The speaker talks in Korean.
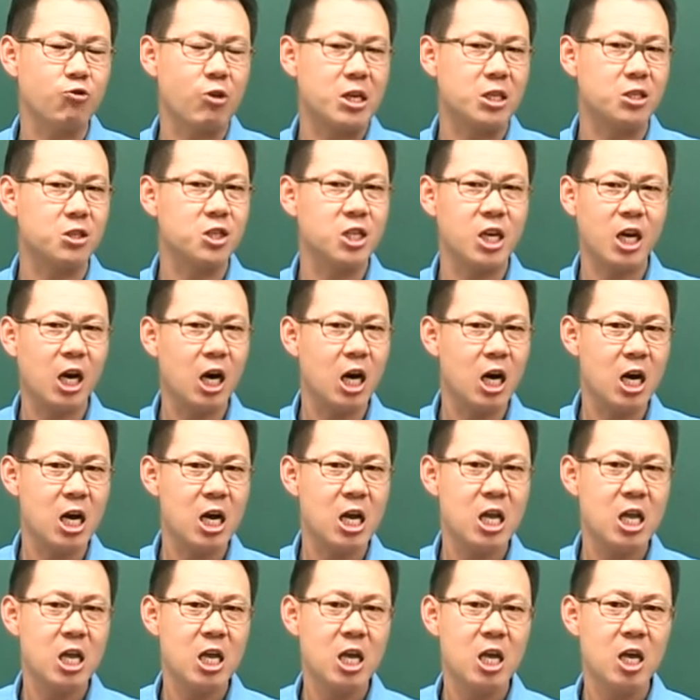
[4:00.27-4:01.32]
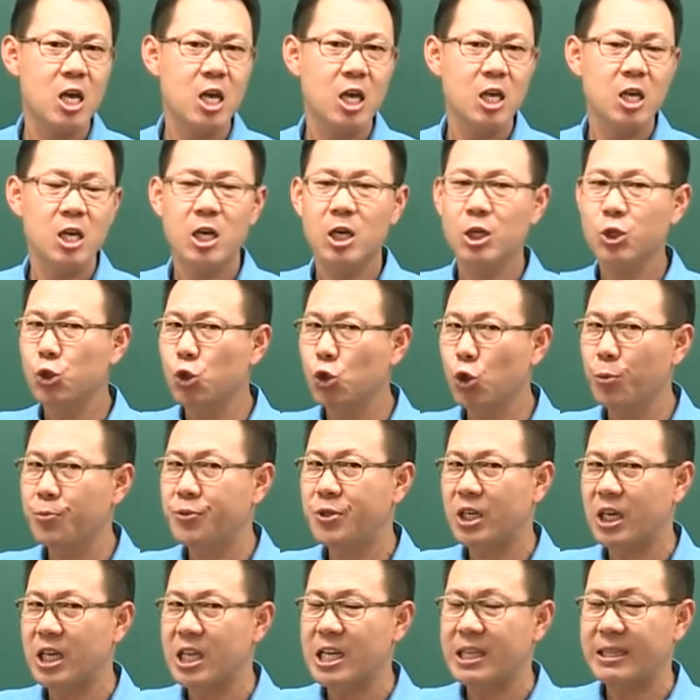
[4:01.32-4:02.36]
중에서 제가 수업
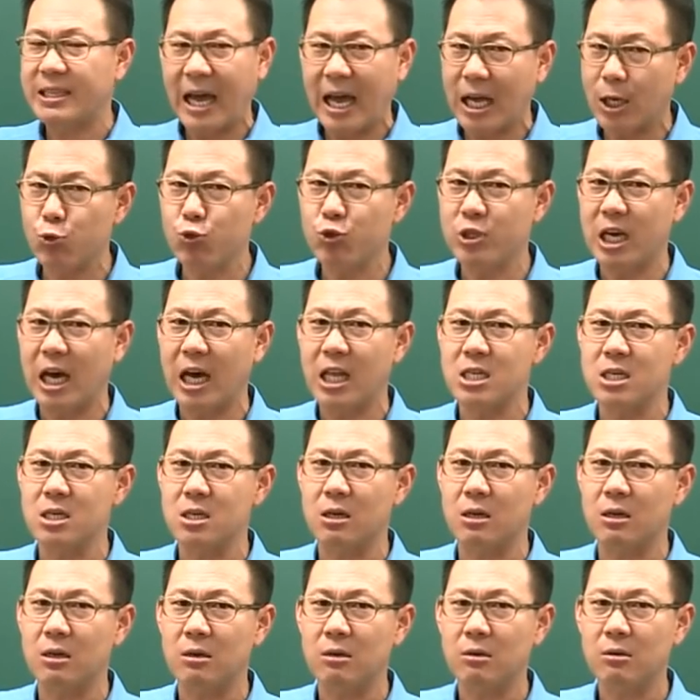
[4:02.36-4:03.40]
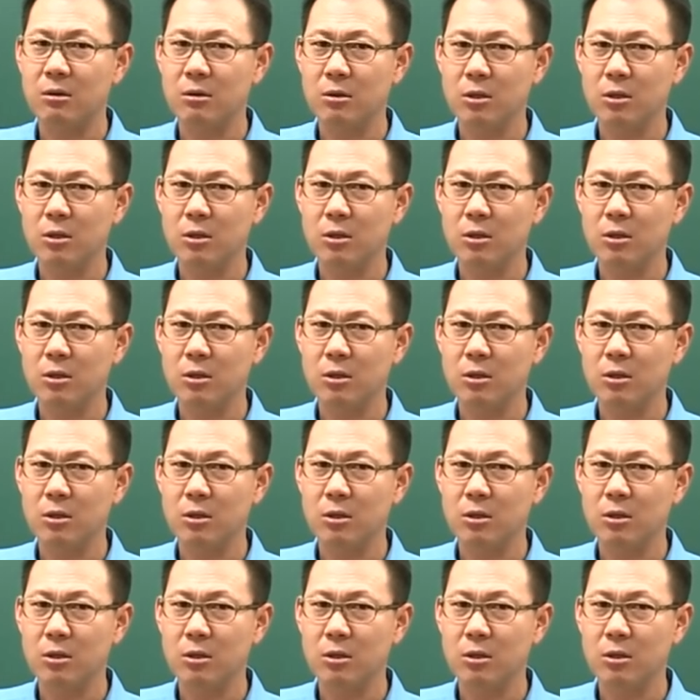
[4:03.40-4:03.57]
시간에 다루지 않은 거,